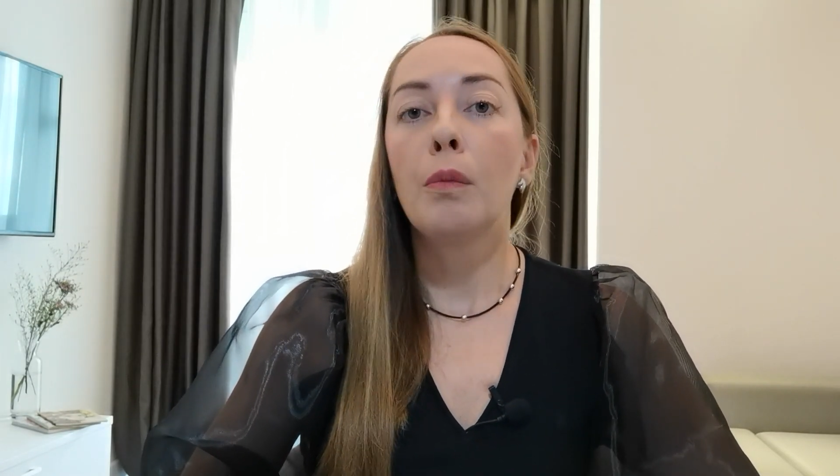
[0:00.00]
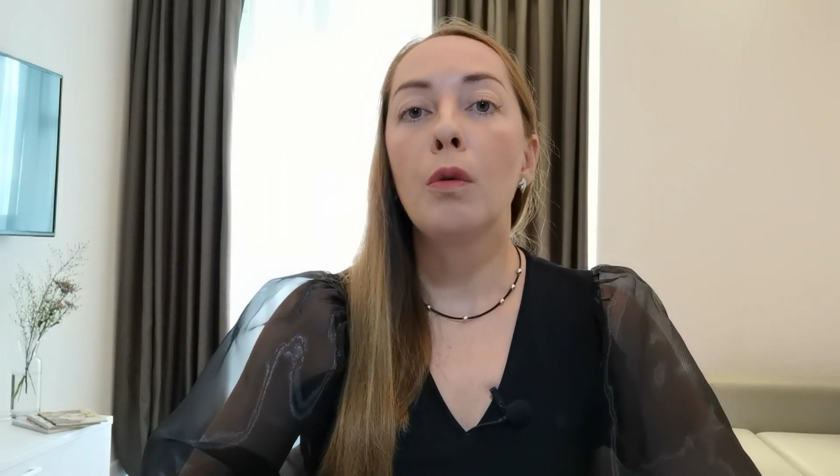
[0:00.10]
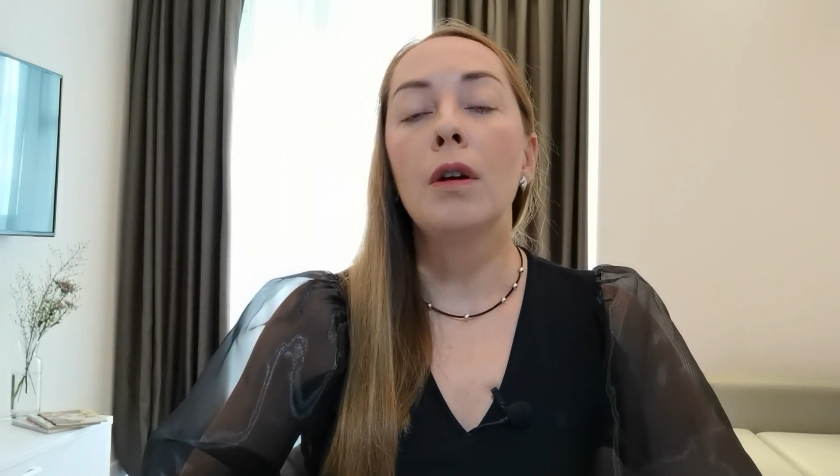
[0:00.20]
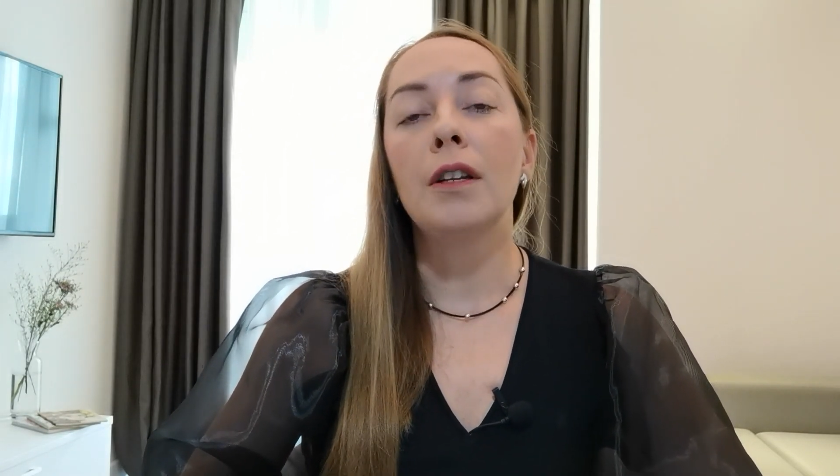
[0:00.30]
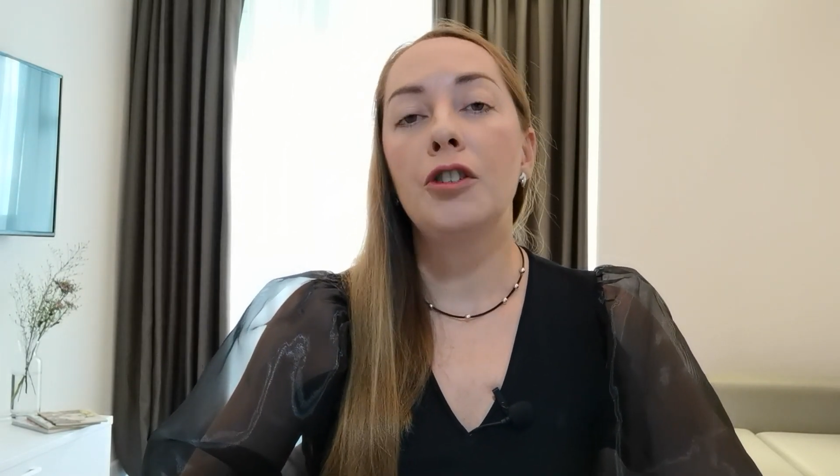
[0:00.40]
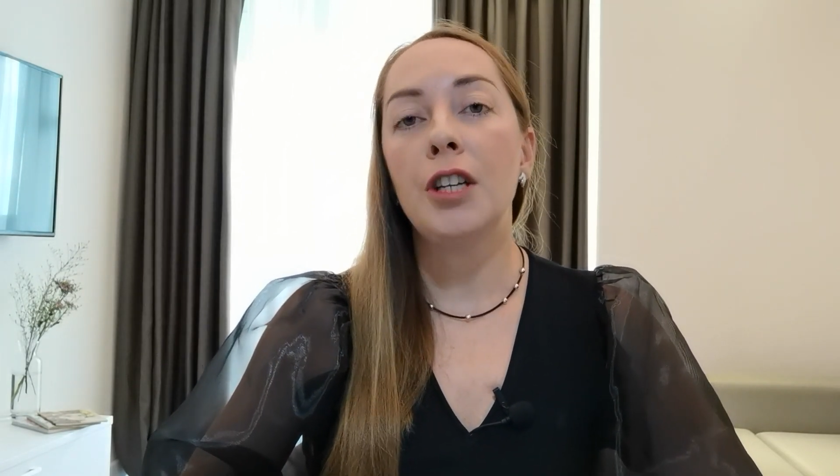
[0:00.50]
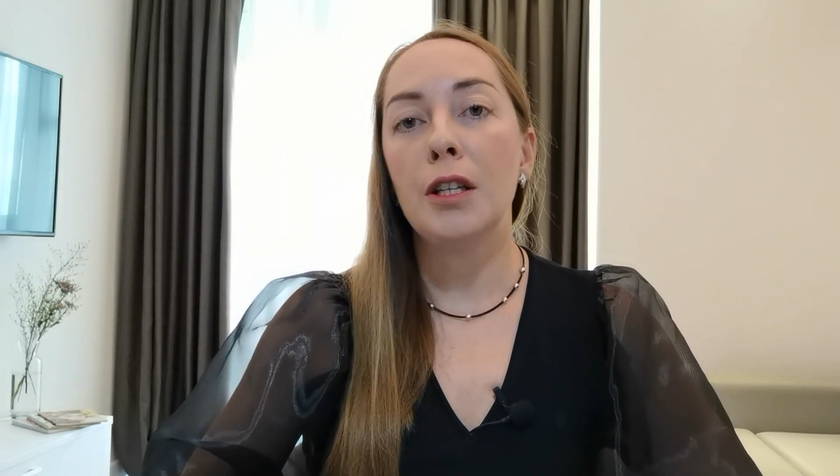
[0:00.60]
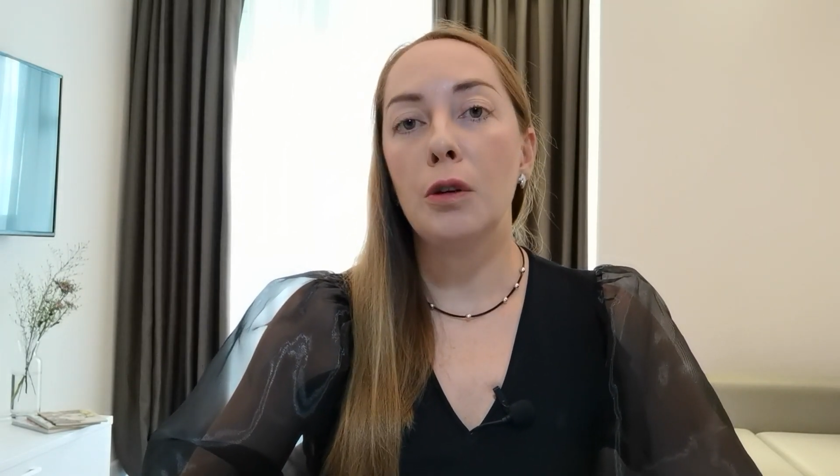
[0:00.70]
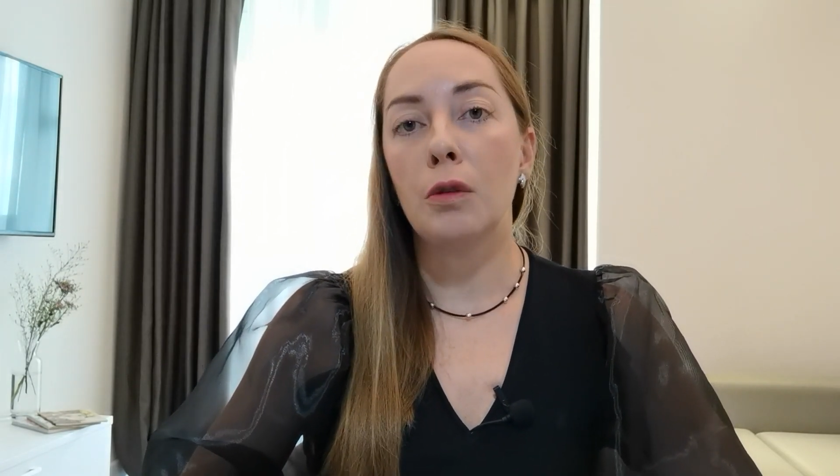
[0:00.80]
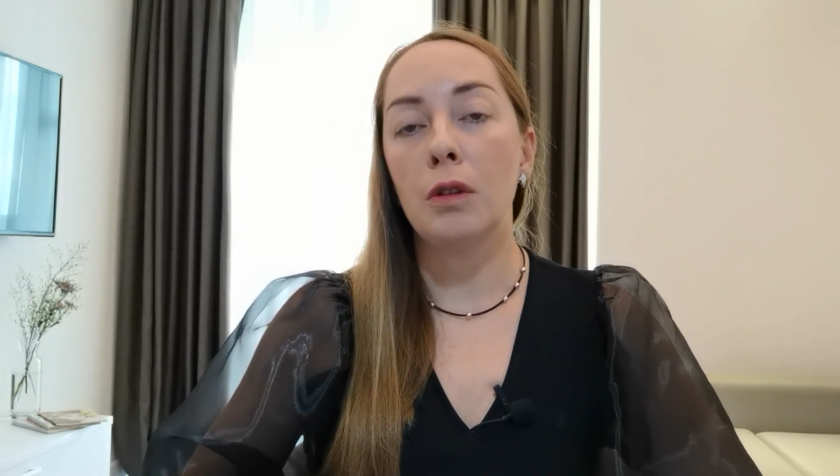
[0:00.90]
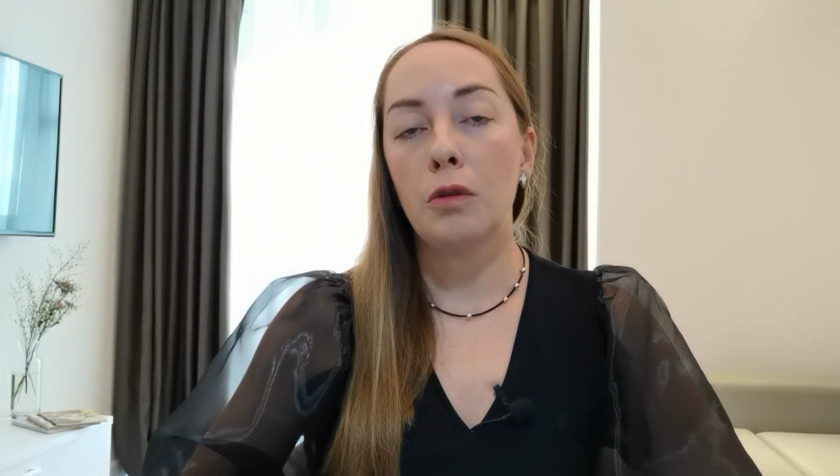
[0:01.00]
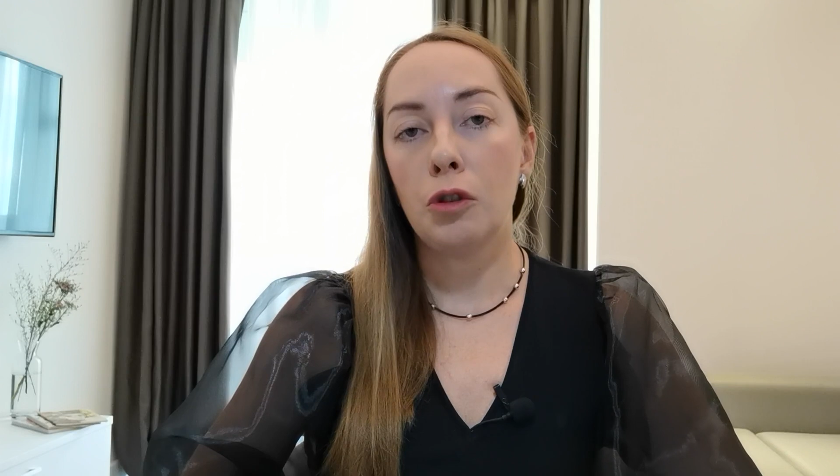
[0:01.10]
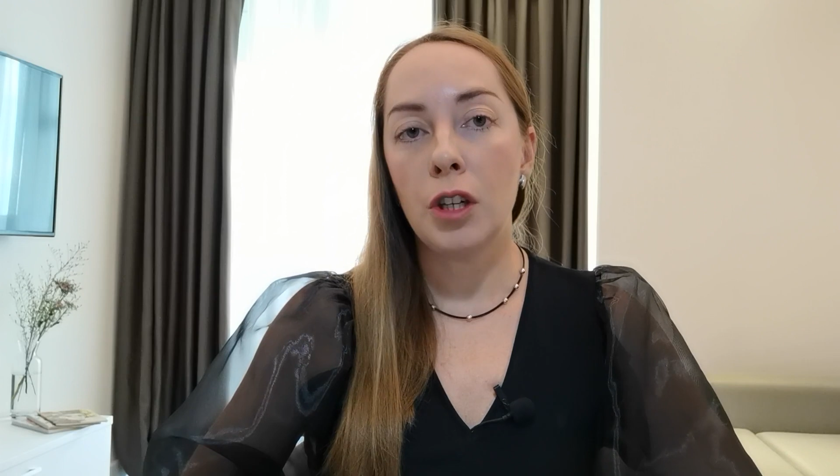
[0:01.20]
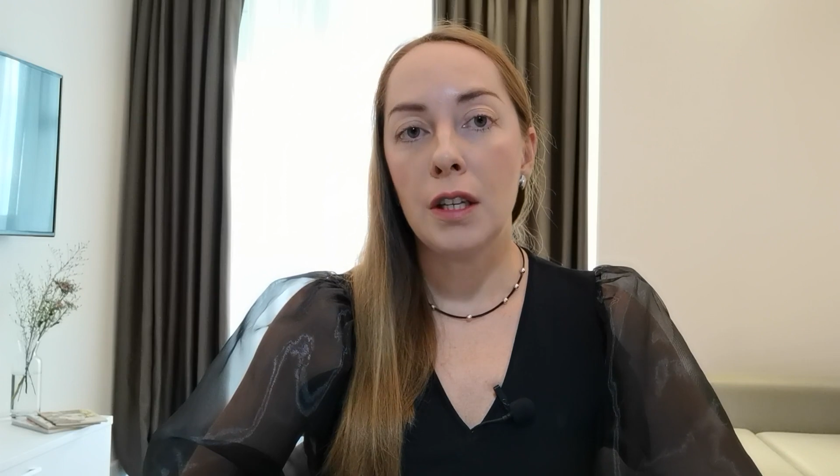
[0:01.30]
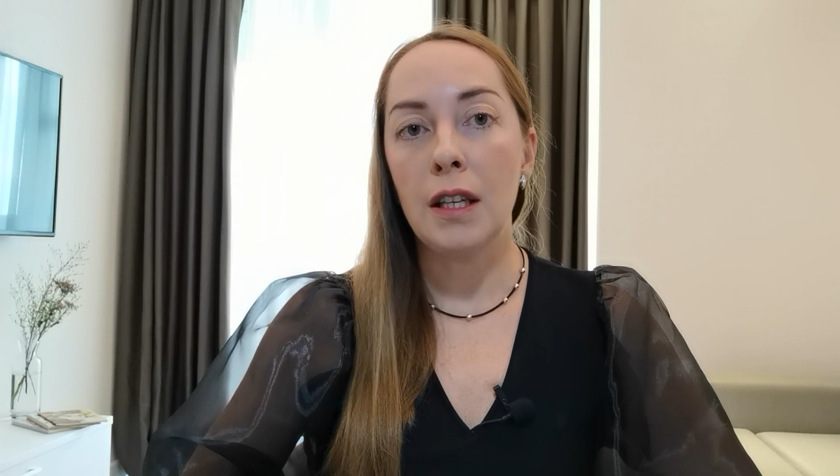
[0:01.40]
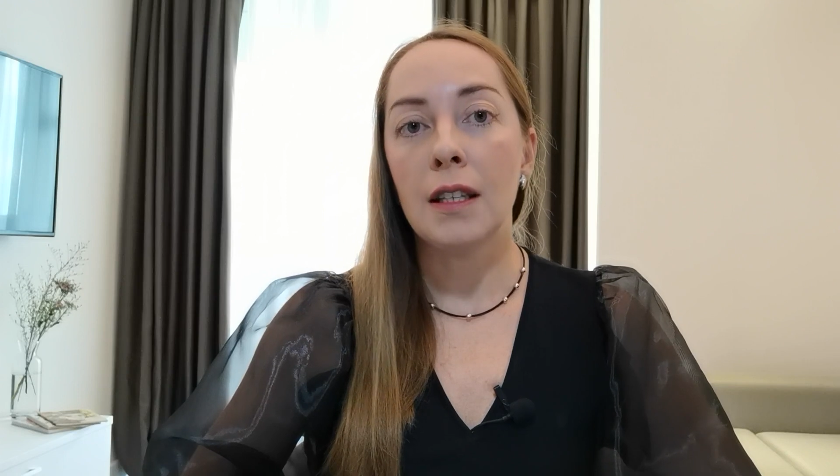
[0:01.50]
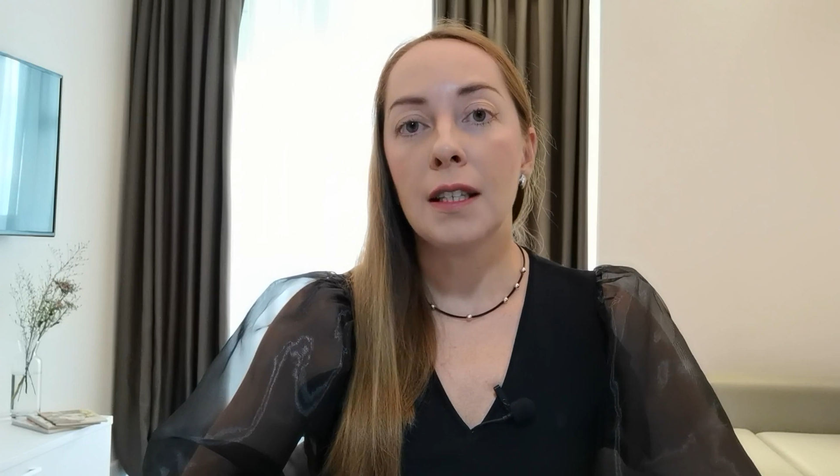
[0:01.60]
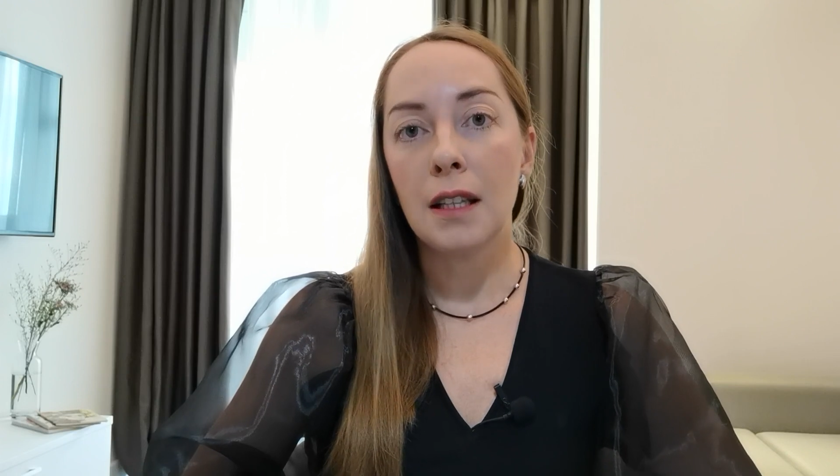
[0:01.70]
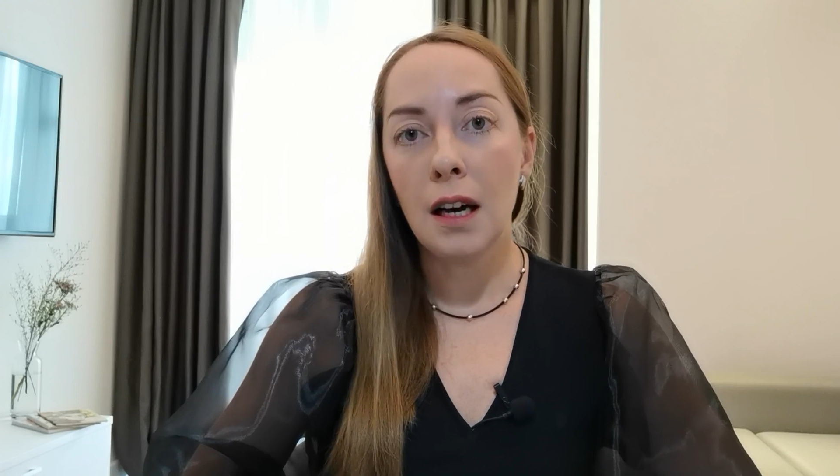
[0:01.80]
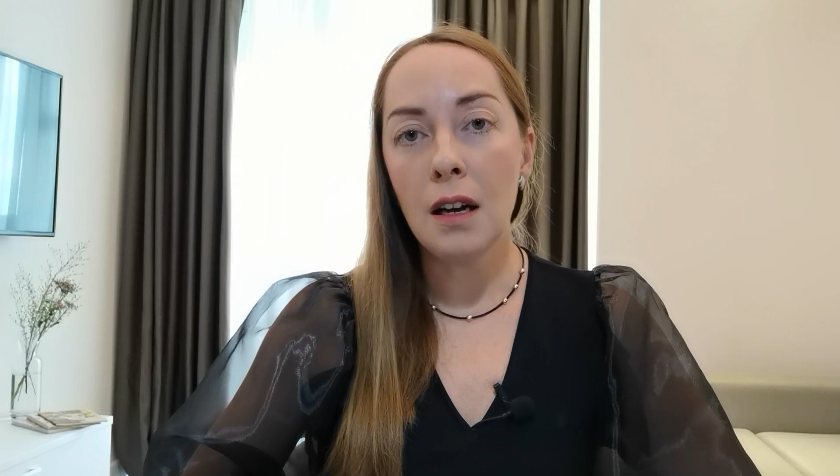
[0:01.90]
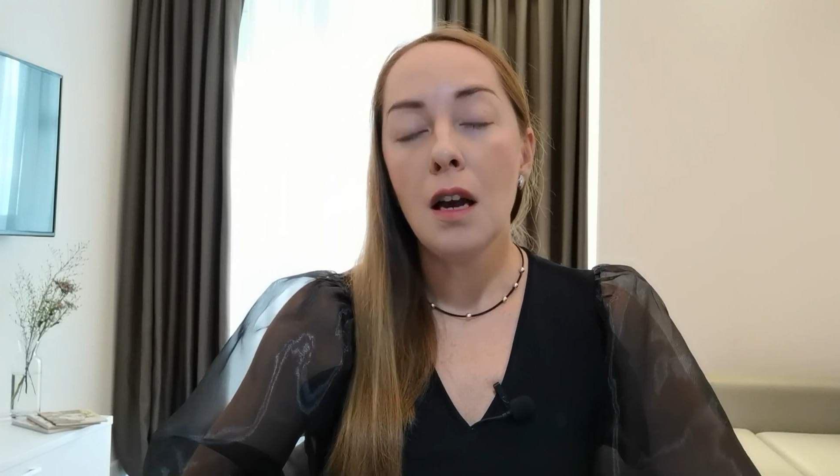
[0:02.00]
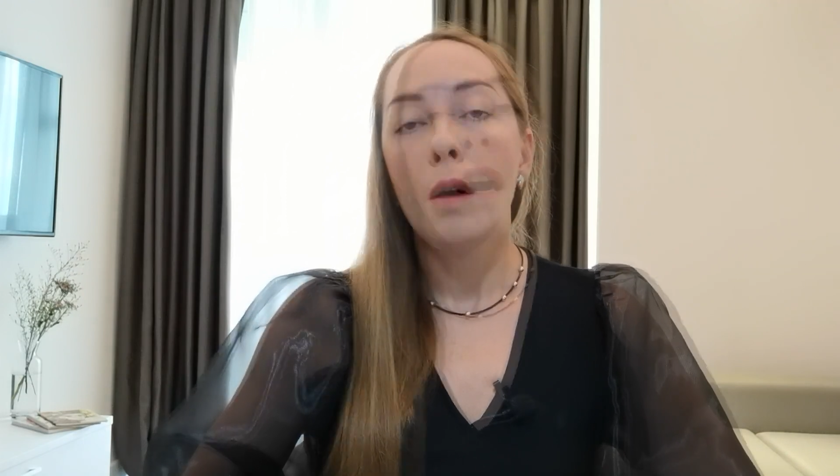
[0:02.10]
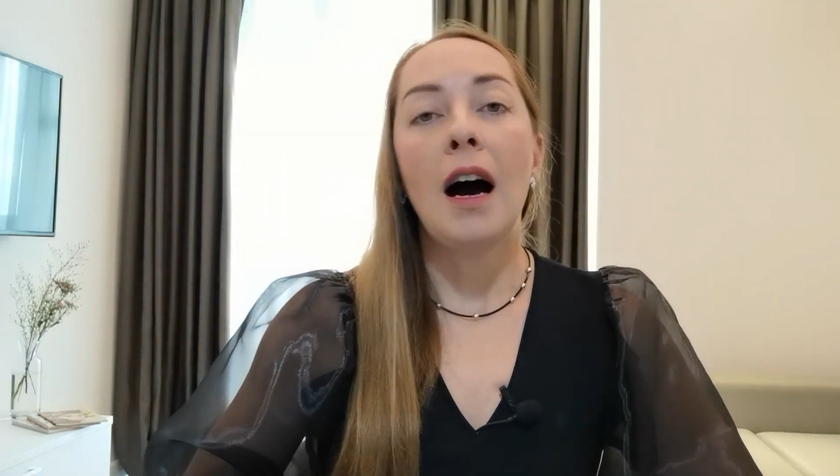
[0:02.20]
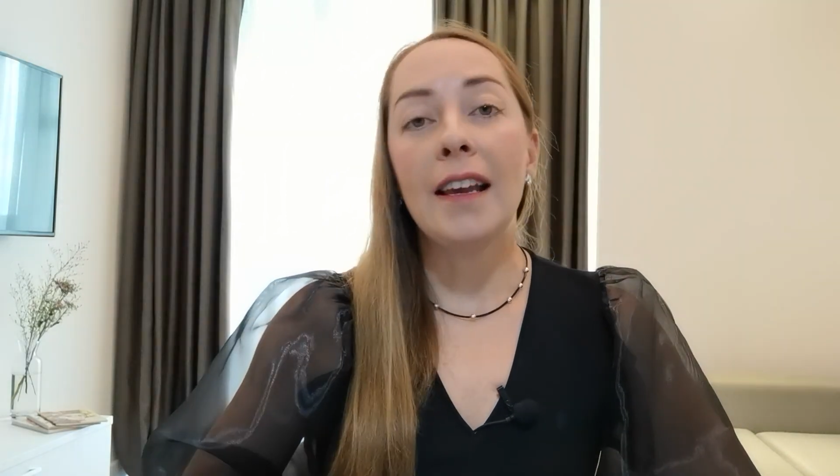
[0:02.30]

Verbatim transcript: по лечению нарушений сна.